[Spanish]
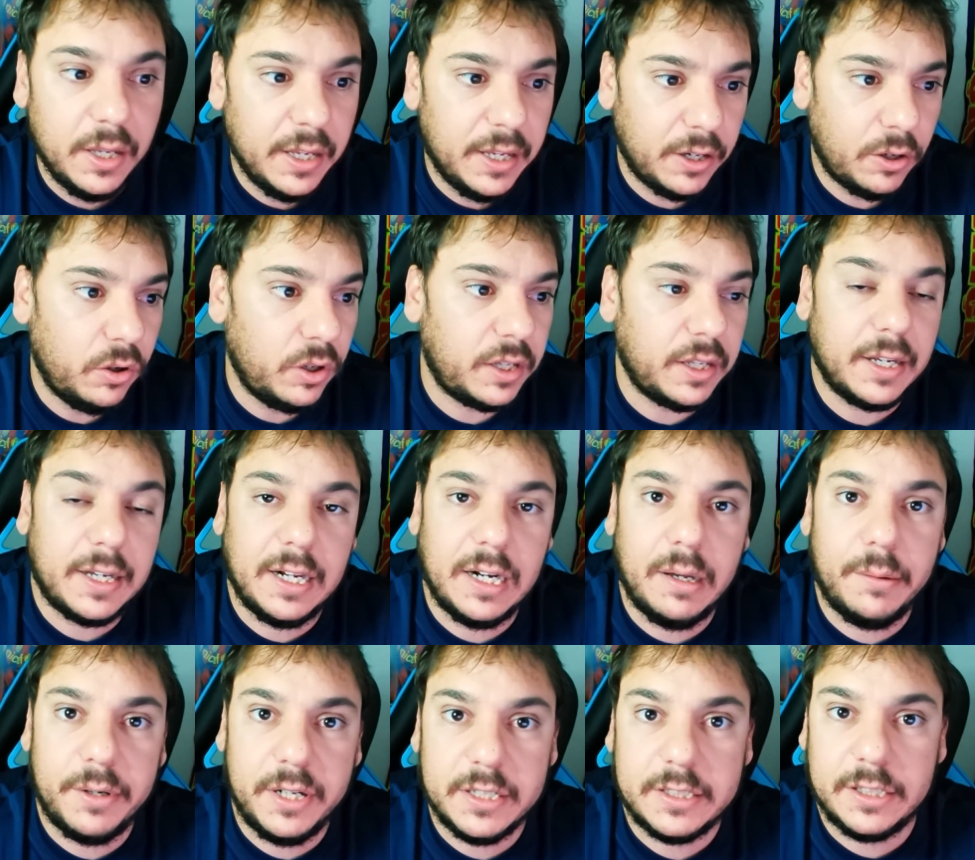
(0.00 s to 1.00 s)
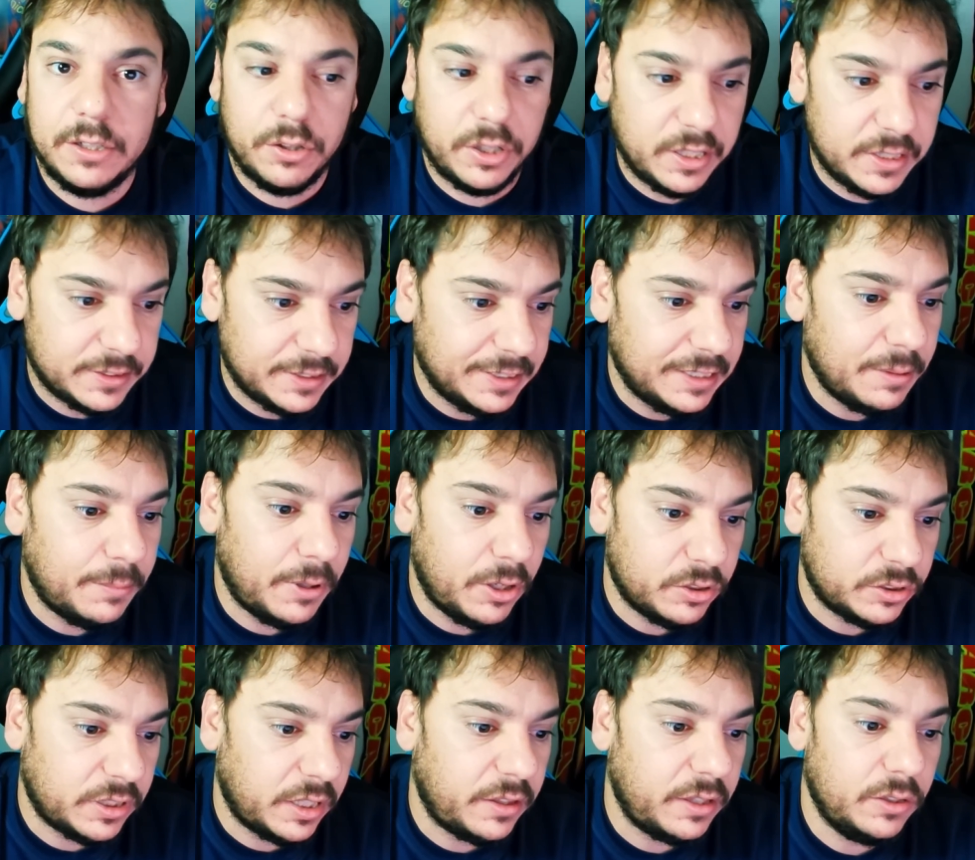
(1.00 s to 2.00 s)
Jorge Calabres creo que en este tema lo
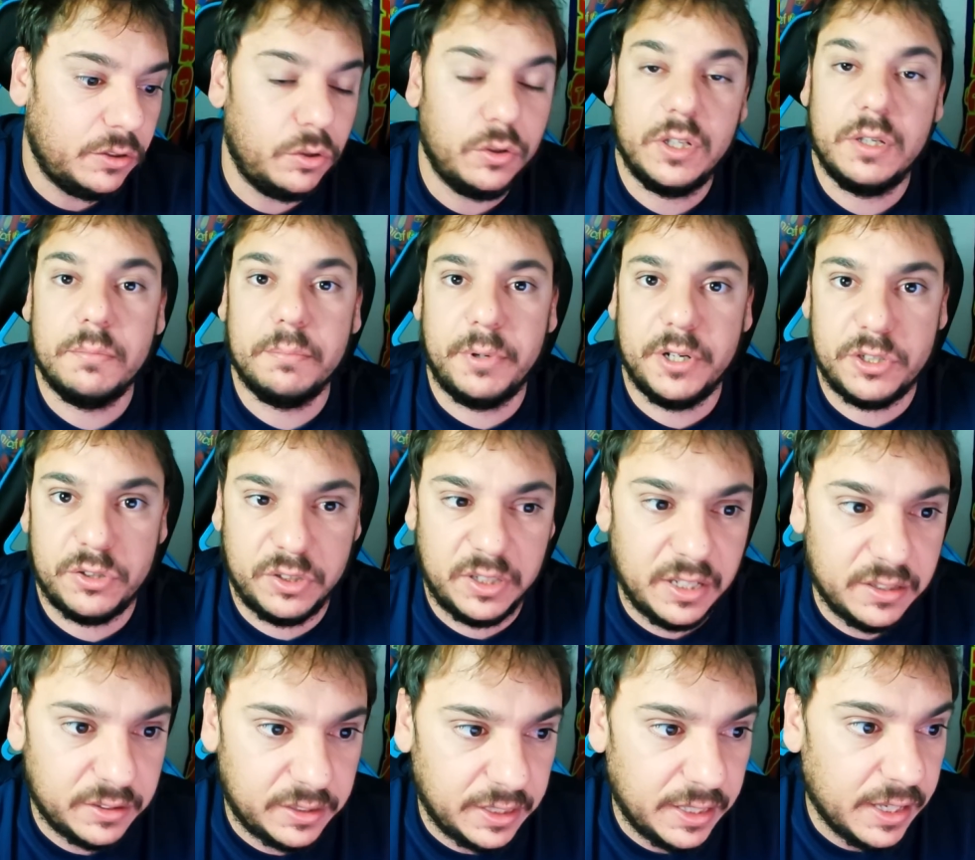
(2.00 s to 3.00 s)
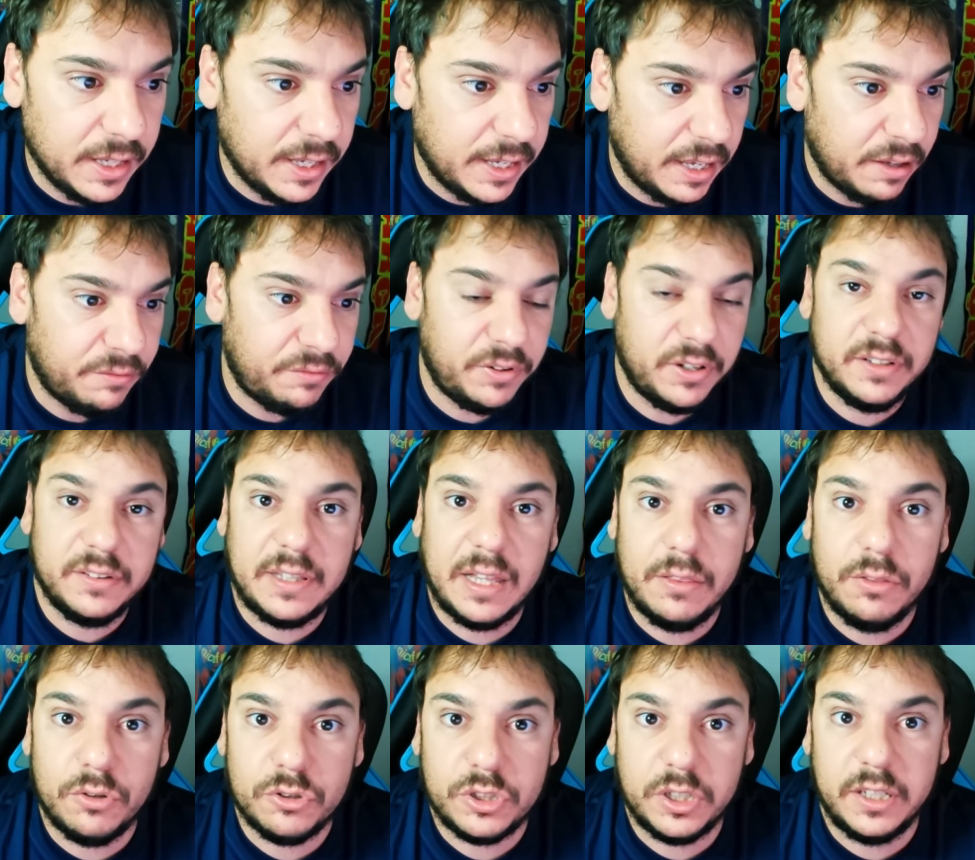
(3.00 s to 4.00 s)
está haciendo impresionante,
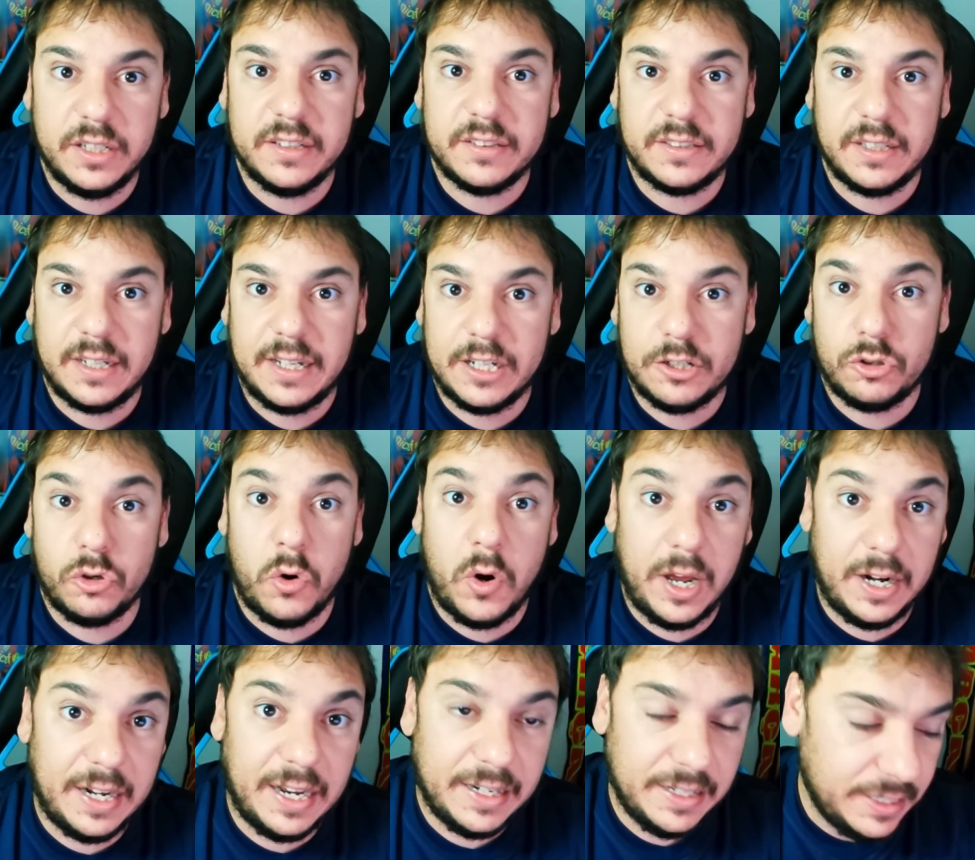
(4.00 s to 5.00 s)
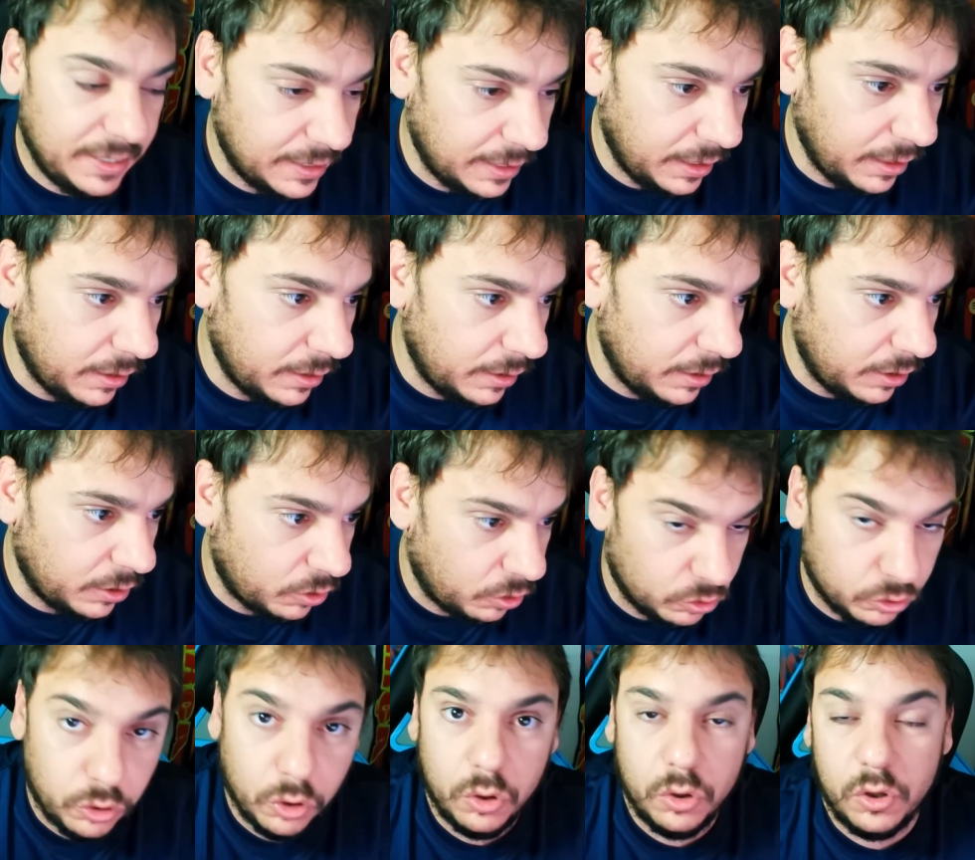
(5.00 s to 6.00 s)
enfrentándose en este caso a la liga
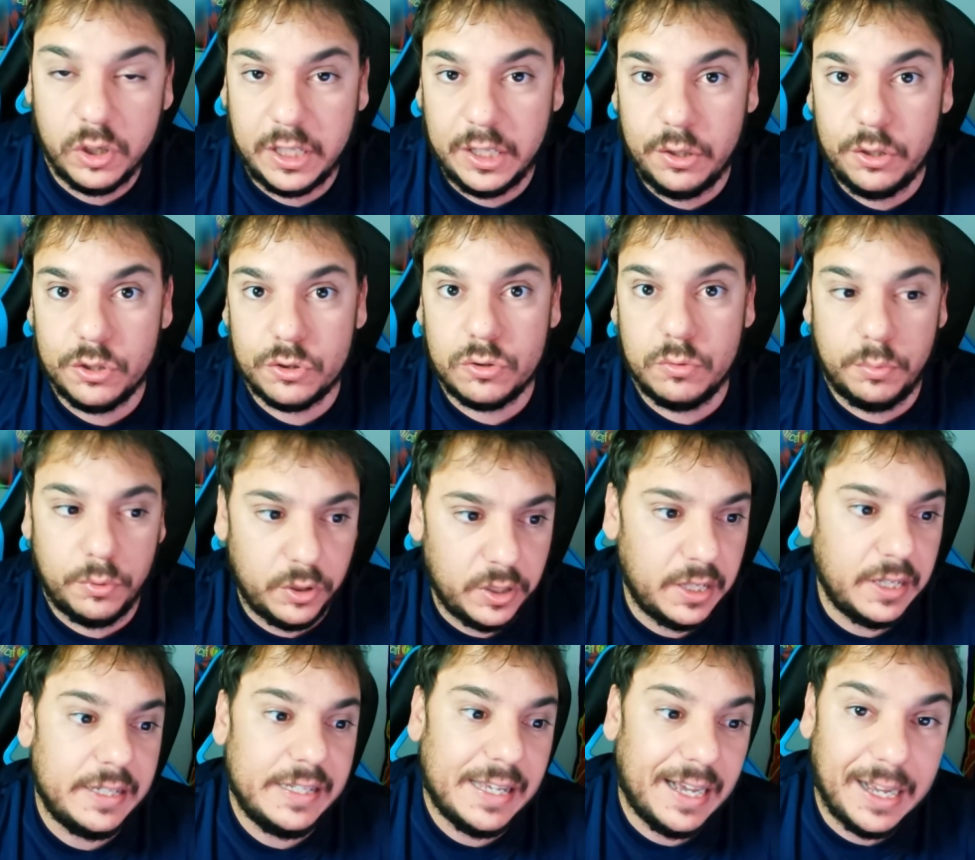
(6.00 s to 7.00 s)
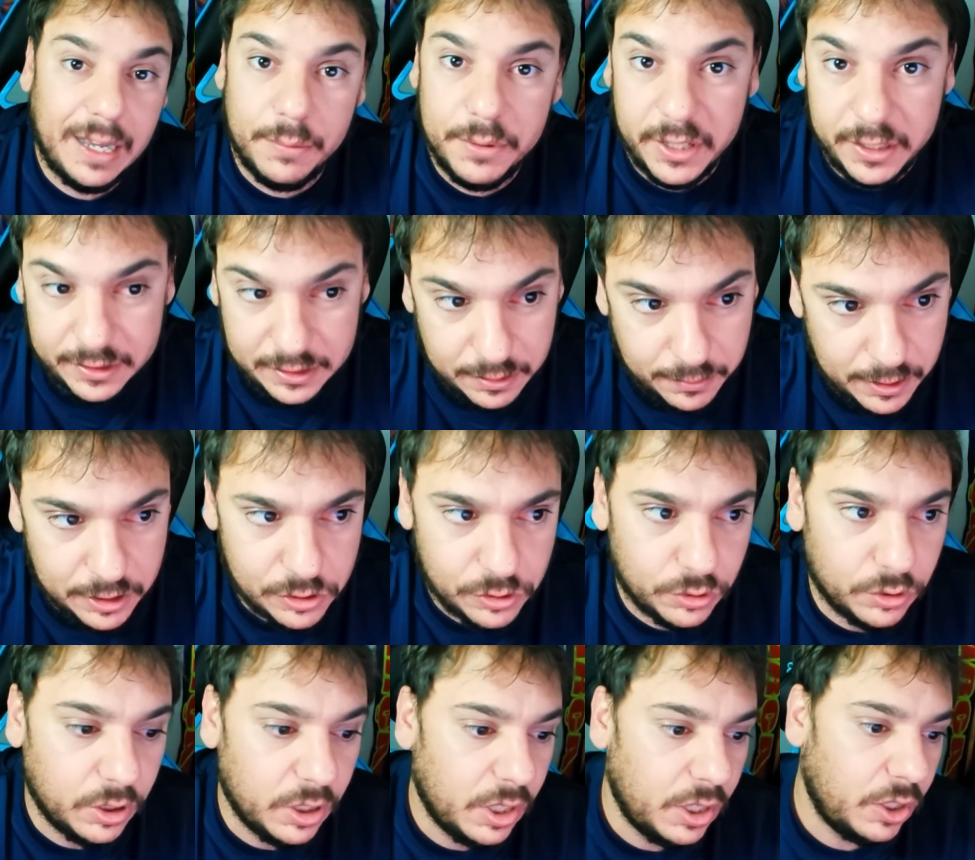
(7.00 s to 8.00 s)
con todo lo que ello supone, y a Javier Tebas
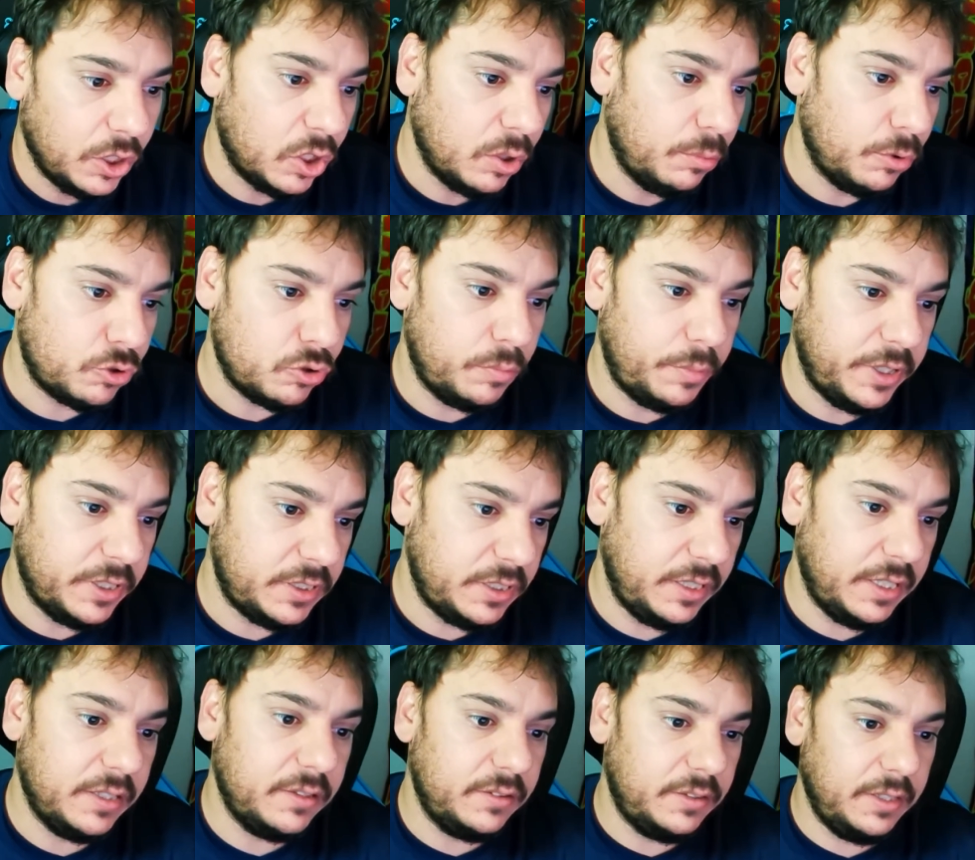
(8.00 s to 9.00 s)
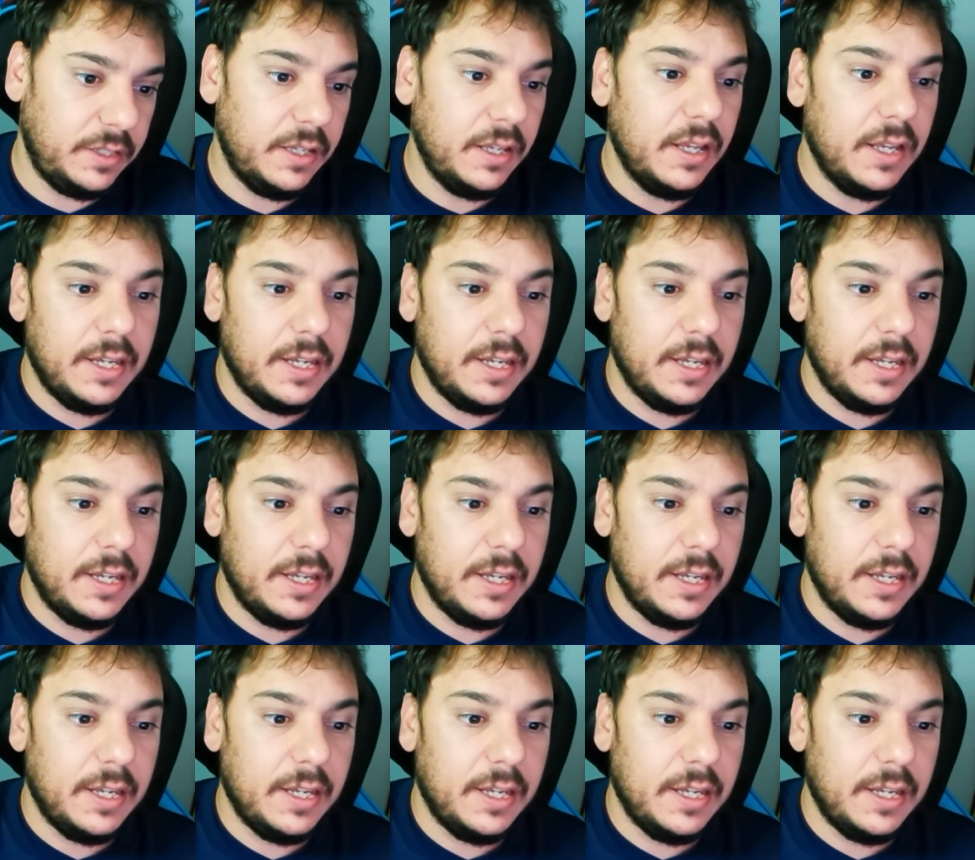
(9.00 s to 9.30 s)
no, como su presidente.